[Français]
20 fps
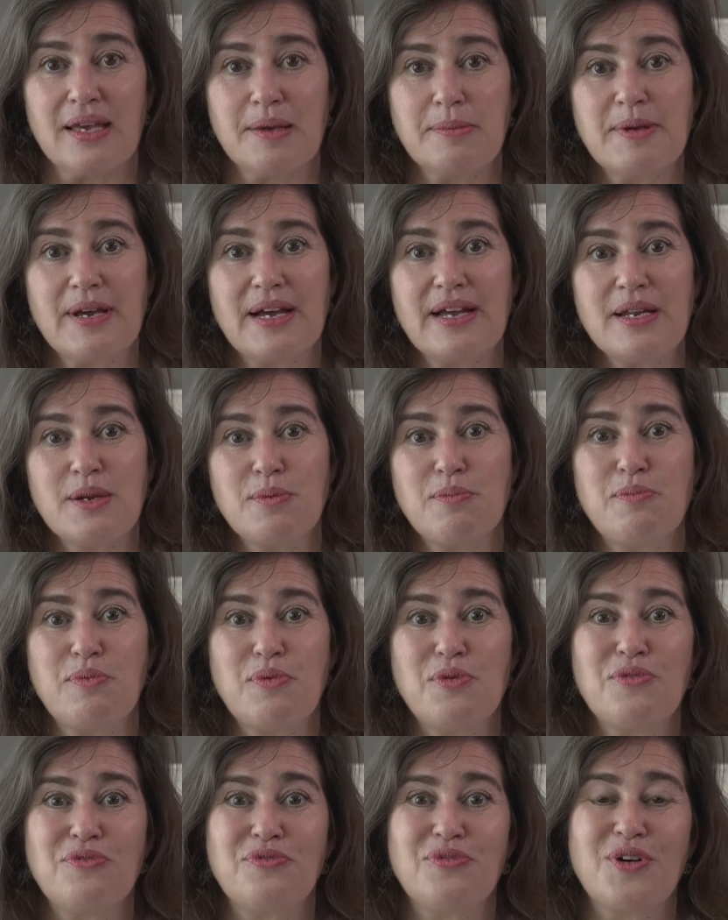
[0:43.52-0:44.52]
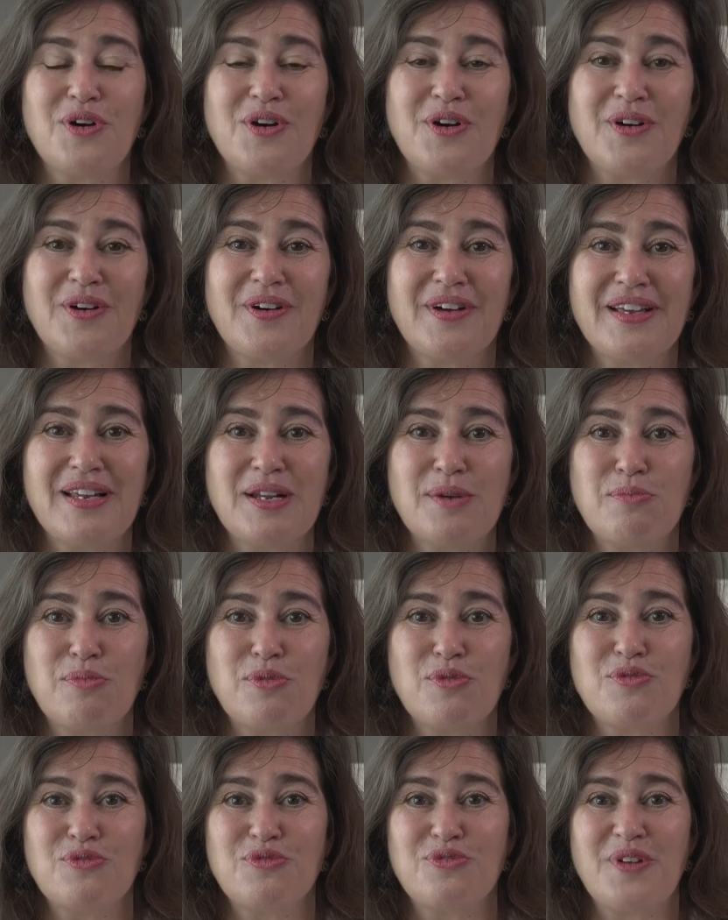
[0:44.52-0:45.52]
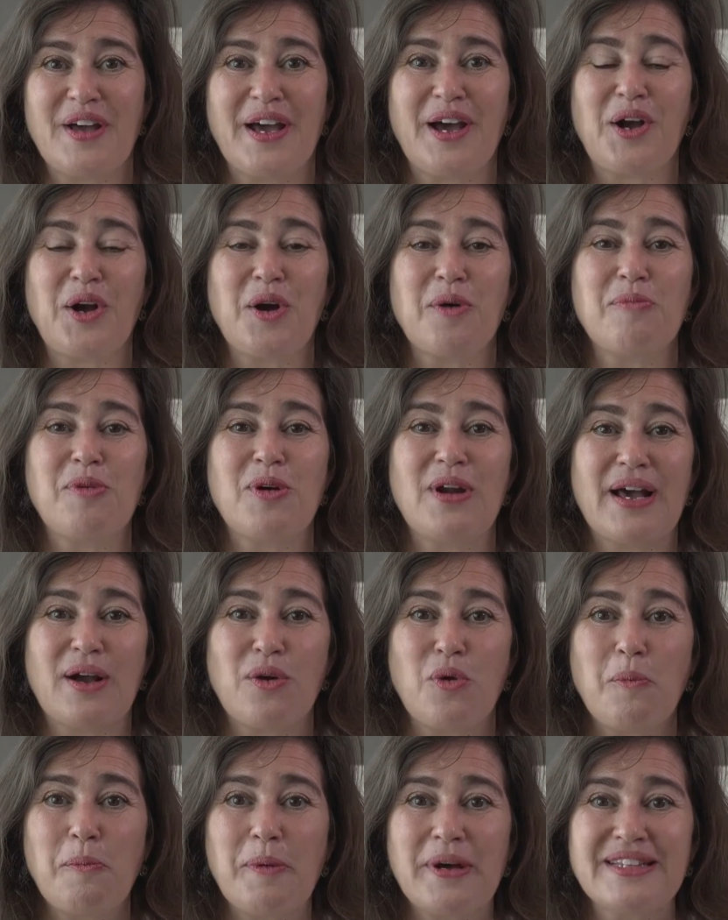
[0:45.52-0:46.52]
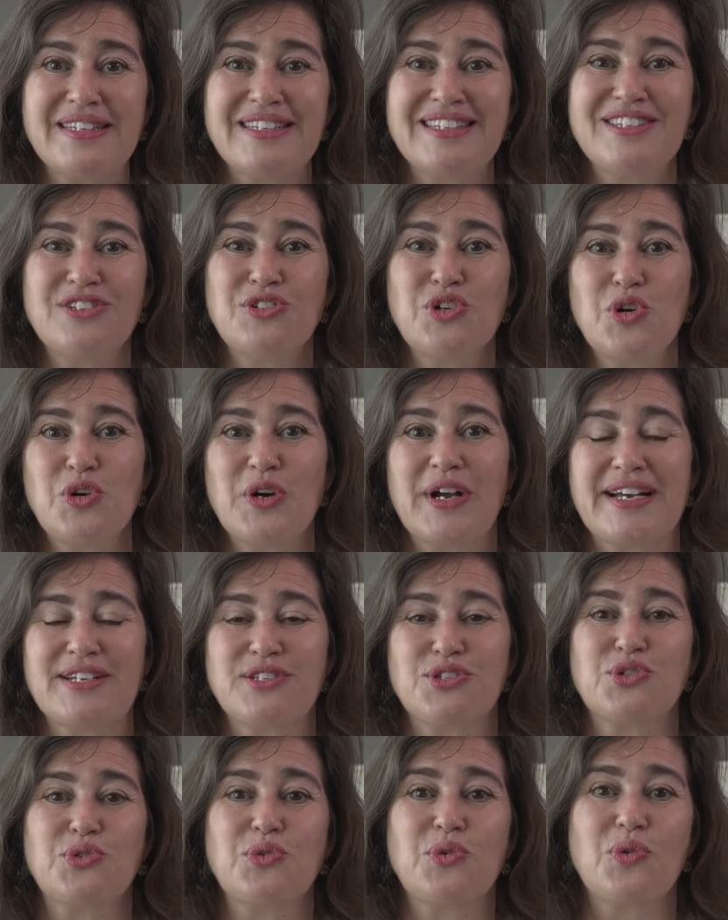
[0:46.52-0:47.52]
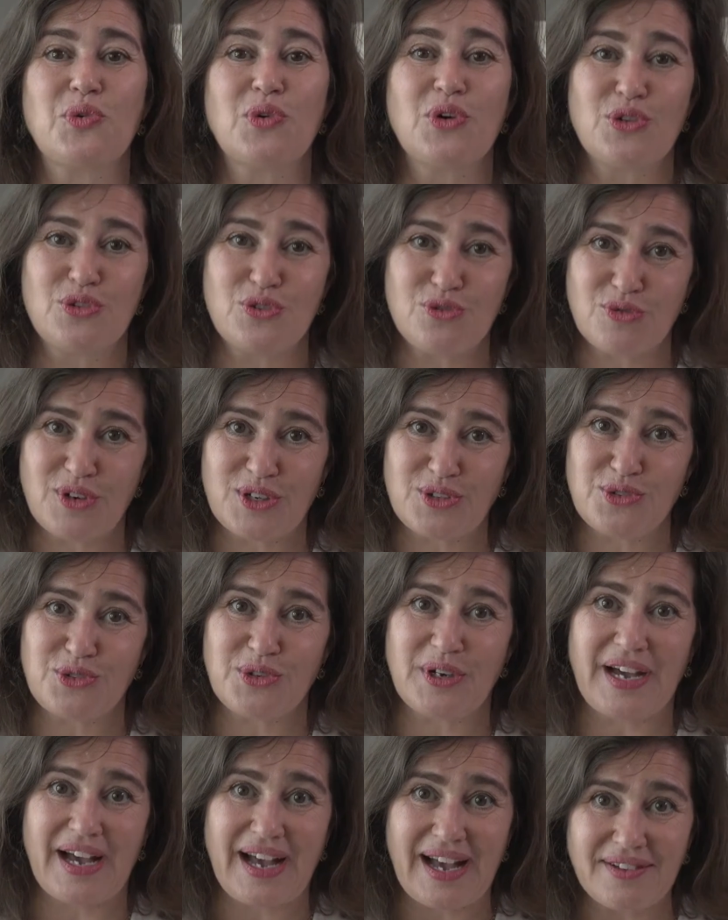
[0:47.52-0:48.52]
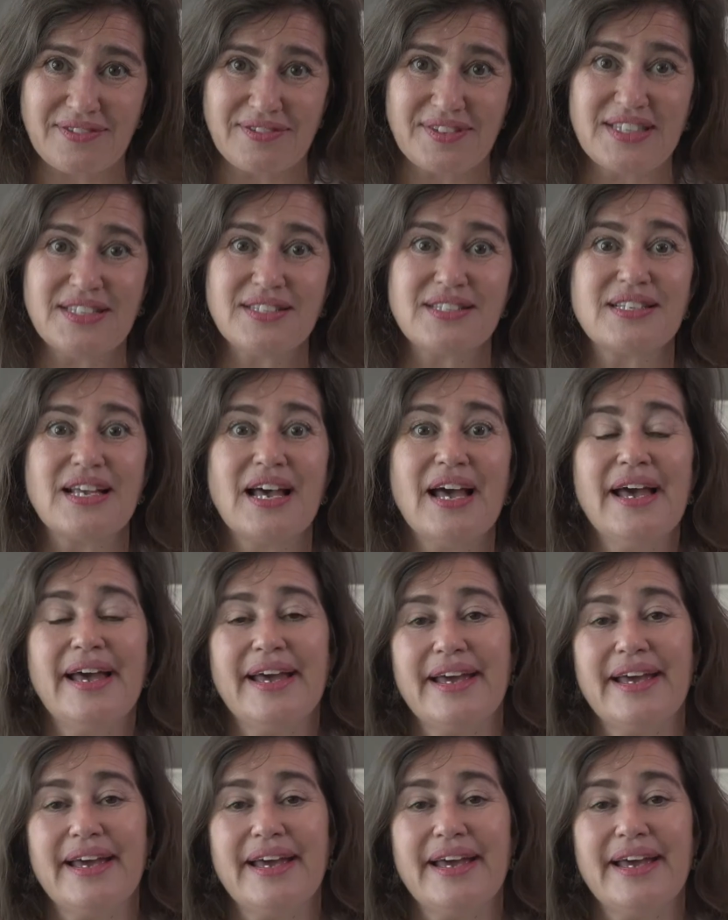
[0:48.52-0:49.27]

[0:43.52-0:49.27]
eh bien, euh, ils peuvent, faire comme la compagnie de location de voitures Avis